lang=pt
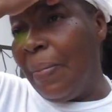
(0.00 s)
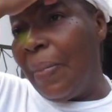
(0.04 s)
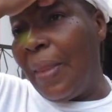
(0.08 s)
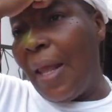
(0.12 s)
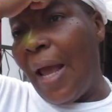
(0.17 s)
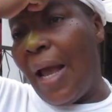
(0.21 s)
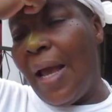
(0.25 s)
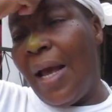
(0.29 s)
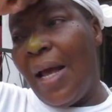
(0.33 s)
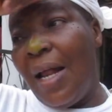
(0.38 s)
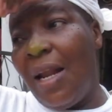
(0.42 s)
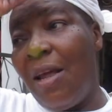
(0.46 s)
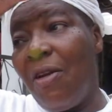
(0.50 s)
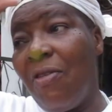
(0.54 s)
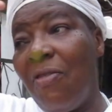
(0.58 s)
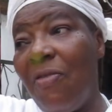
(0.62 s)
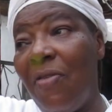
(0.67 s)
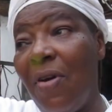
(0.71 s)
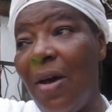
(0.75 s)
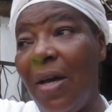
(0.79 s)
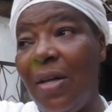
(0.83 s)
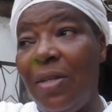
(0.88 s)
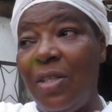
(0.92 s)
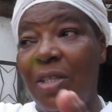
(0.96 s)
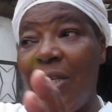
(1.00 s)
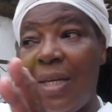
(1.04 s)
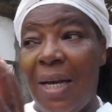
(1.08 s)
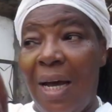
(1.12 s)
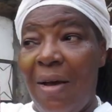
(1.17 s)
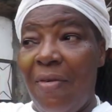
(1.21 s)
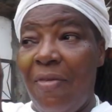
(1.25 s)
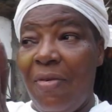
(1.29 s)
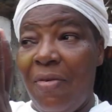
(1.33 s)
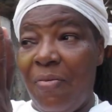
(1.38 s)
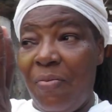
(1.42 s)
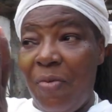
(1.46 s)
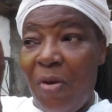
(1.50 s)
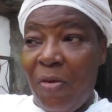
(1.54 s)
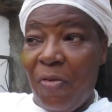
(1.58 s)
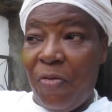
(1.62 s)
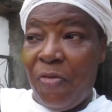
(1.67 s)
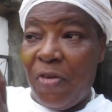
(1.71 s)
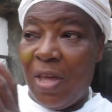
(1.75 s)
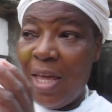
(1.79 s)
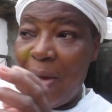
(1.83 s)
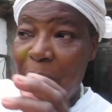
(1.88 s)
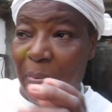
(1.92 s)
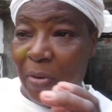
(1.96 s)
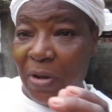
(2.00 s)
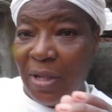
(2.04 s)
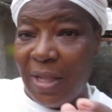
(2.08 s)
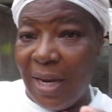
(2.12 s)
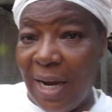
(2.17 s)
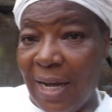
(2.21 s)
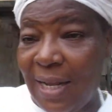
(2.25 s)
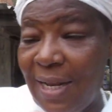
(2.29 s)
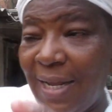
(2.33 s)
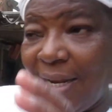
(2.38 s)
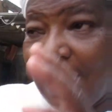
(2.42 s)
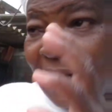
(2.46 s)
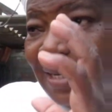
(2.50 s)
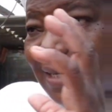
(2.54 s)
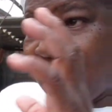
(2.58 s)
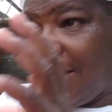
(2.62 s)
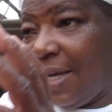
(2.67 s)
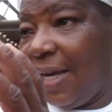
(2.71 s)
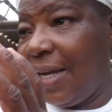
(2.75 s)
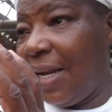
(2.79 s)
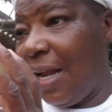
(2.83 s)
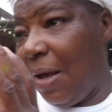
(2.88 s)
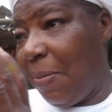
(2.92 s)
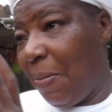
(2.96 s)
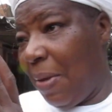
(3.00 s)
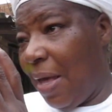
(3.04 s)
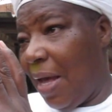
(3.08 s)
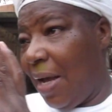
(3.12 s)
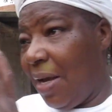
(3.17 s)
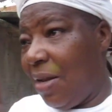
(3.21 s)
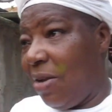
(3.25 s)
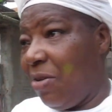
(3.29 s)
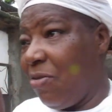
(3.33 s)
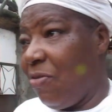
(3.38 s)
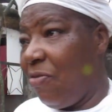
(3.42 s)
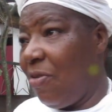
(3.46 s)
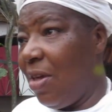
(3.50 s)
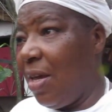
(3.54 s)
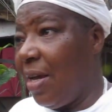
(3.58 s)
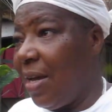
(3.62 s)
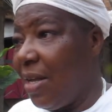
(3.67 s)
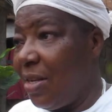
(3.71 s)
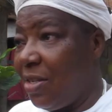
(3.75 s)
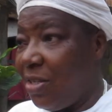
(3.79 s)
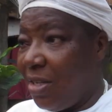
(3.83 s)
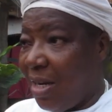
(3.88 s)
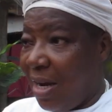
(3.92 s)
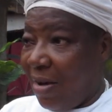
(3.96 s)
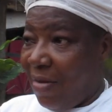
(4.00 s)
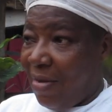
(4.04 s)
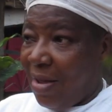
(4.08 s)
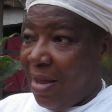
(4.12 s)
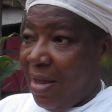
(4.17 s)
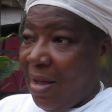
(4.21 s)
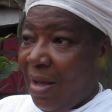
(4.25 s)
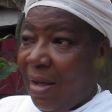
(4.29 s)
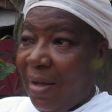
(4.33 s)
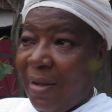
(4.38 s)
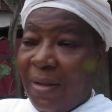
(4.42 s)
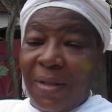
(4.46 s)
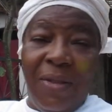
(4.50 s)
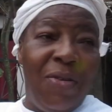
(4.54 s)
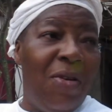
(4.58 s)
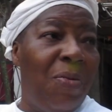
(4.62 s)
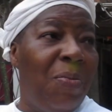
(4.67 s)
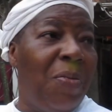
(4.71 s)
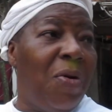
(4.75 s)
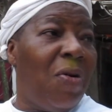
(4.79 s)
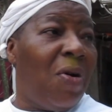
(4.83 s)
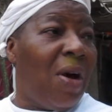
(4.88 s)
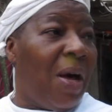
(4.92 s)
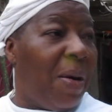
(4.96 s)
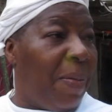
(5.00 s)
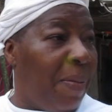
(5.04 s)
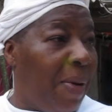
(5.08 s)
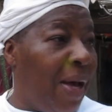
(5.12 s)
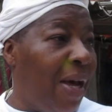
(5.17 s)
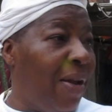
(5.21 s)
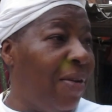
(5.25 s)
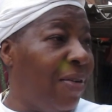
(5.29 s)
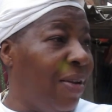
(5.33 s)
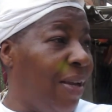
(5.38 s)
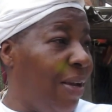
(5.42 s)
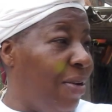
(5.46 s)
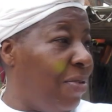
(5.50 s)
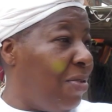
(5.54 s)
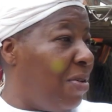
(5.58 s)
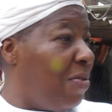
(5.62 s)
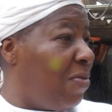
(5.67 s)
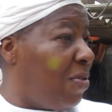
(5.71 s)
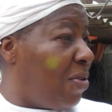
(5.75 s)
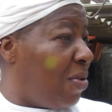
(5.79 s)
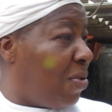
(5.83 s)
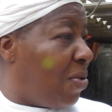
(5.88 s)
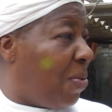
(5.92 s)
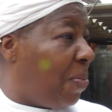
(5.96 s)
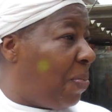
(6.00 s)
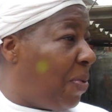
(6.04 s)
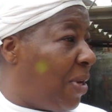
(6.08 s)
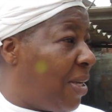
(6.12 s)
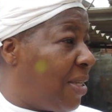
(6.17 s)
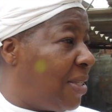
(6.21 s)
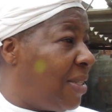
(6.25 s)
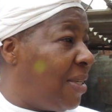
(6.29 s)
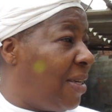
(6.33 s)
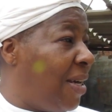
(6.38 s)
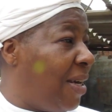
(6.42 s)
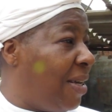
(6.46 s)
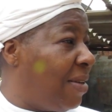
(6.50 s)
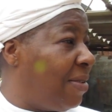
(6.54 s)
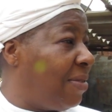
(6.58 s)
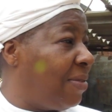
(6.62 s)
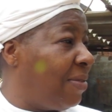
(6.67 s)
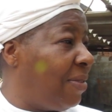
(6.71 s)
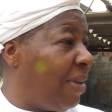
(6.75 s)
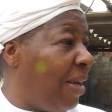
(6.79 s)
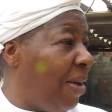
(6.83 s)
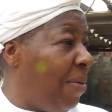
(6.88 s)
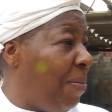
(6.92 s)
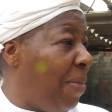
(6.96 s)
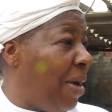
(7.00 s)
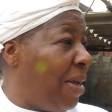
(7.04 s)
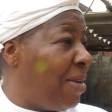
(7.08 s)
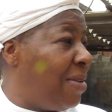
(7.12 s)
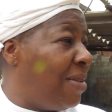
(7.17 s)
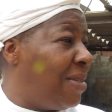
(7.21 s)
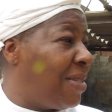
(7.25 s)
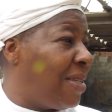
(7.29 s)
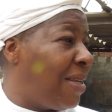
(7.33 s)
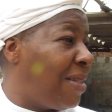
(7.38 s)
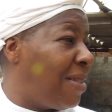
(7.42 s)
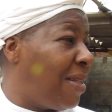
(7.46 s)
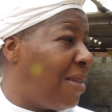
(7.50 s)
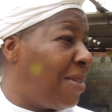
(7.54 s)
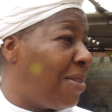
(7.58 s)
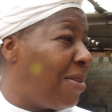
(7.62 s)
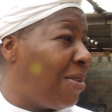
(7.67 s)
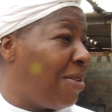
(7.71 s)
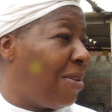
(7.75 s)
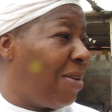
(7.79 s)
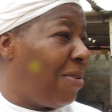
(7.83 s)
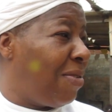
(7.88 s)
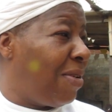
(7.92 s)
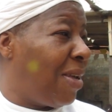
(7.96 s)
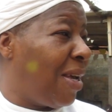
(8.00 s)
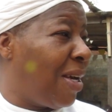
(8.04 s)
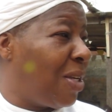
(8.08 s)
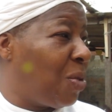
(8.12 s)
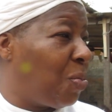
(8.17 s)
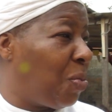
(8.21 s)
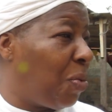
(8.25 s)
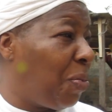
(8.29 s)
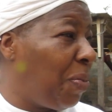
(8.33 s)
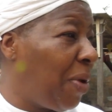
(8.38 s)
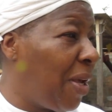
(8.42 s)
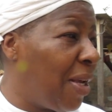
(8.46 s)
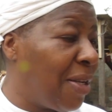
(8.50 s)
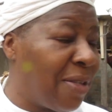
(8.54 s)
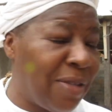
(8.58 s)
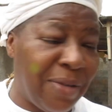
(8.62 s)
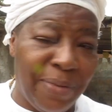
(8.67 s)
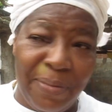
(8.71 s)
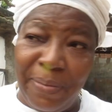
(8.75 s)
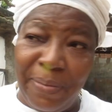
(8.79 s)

Daí ele foi e tirava, eu fiquei por trás dele assim, aí na máquina eu vi que ele tirava do meu armário, que é novo que eu comprei esse ano, a ah, mais de 79 reais por mês,